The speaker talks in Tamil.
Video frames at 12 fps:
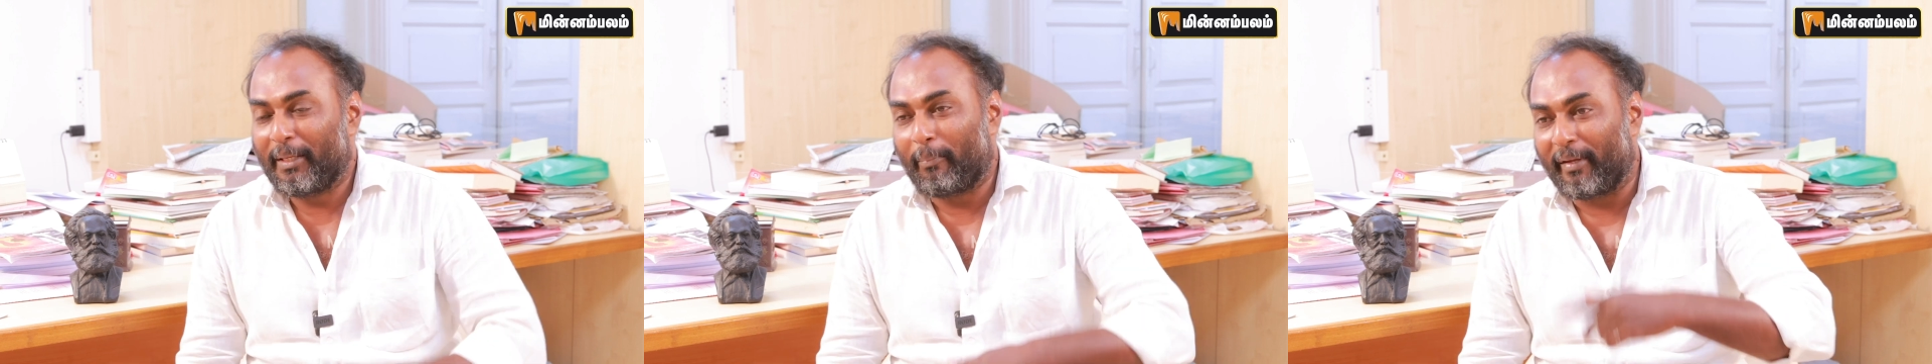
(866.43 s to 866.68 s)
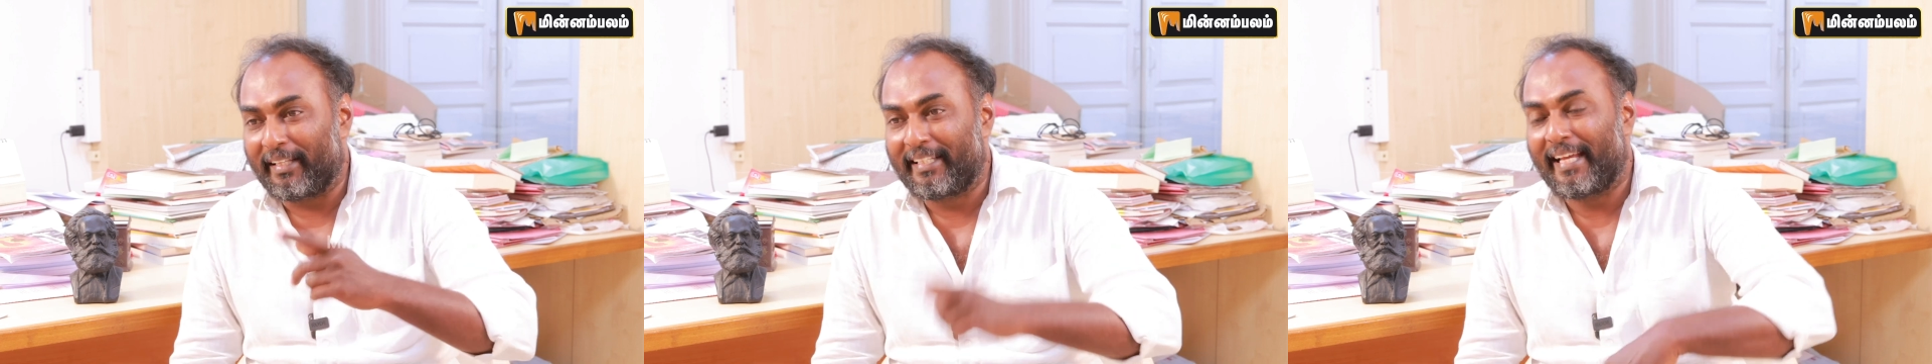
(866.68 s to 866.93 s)

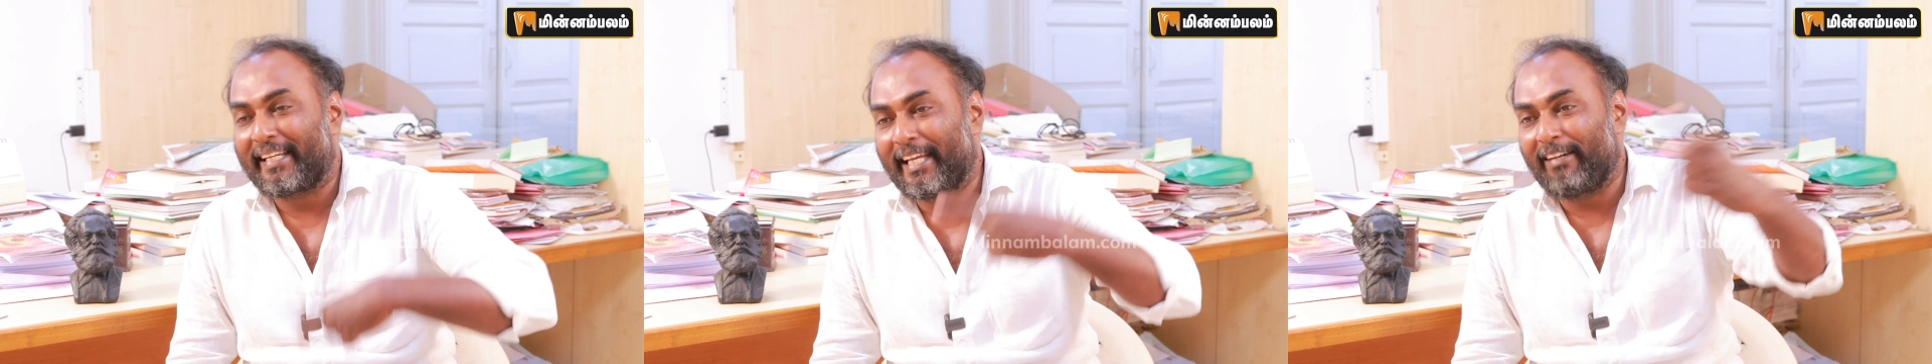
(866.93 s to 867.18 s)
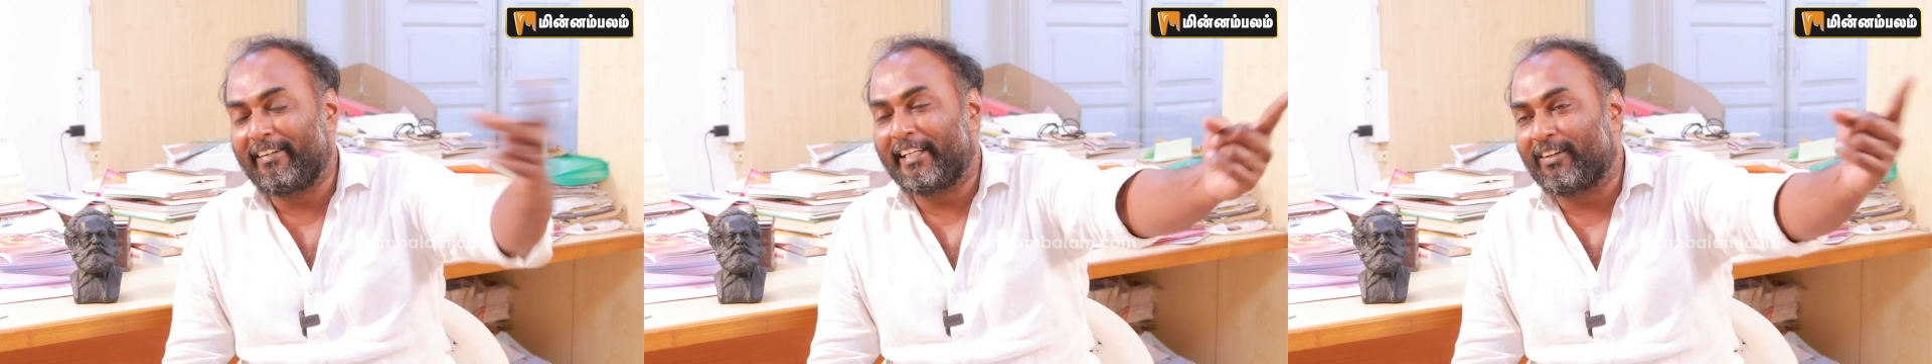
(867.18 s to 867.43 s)
இப்போ இதே
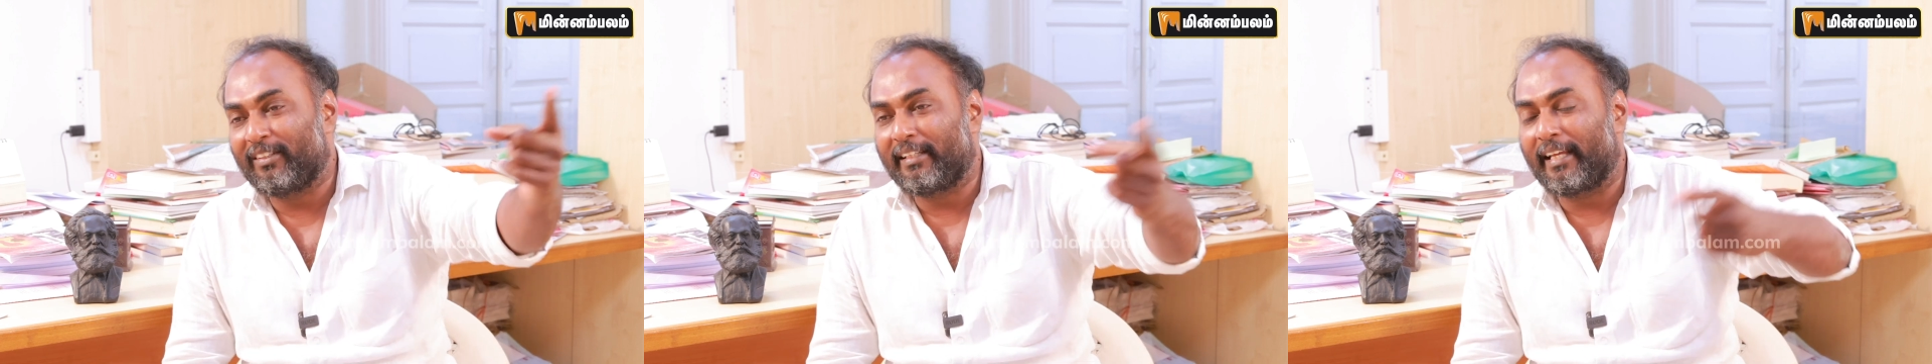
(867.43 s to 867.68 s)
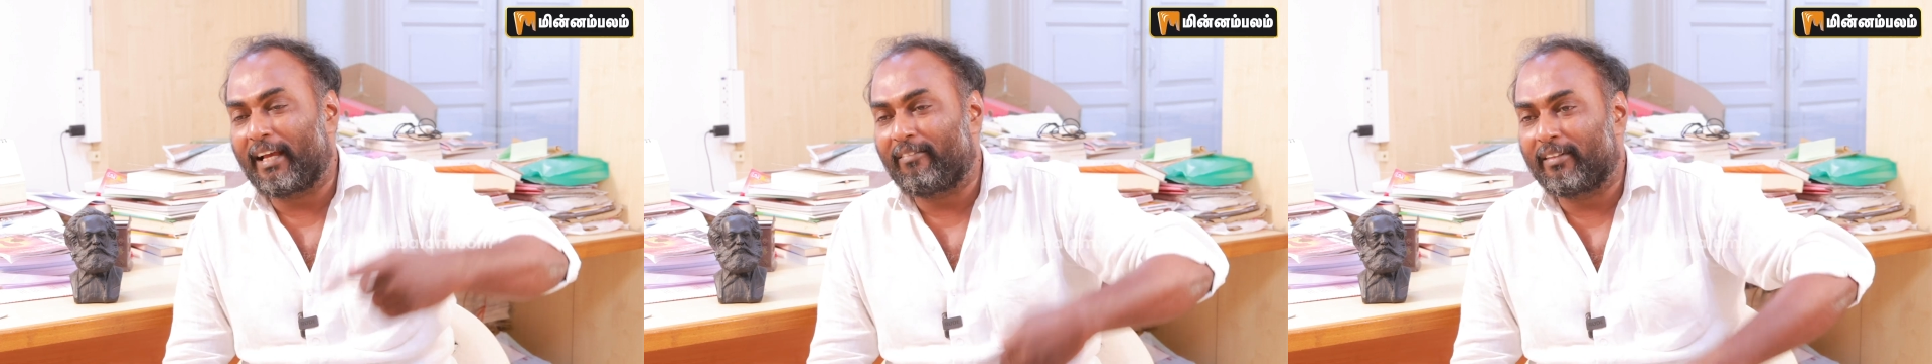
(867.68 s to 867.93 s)
கேள்வி நீங்கள்
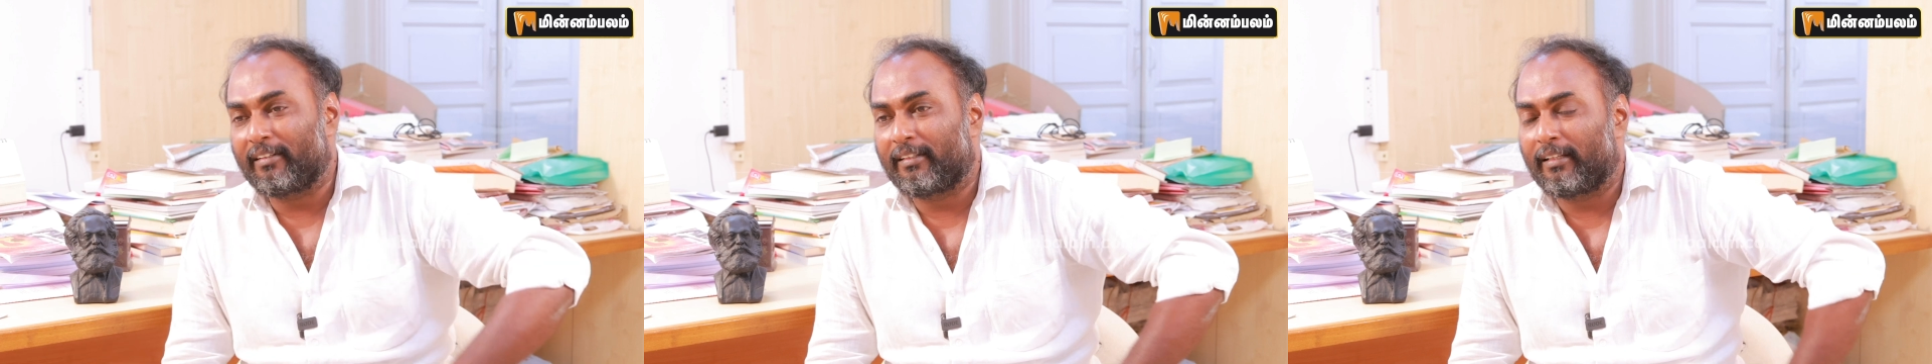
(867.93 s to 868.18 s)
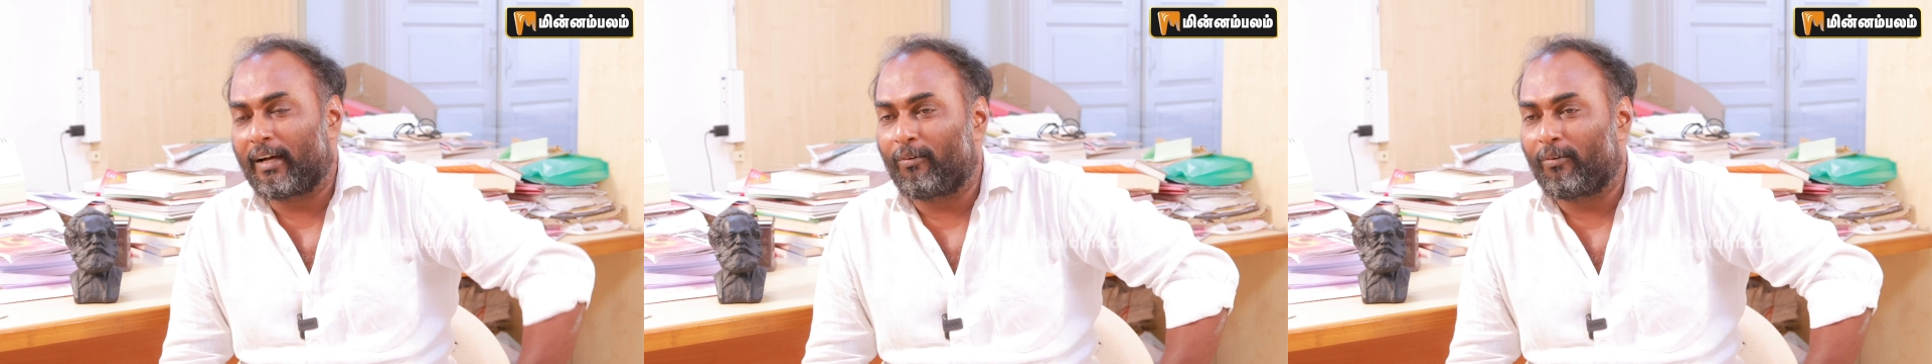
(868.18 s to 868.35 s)
வந்து ஏன் வந்து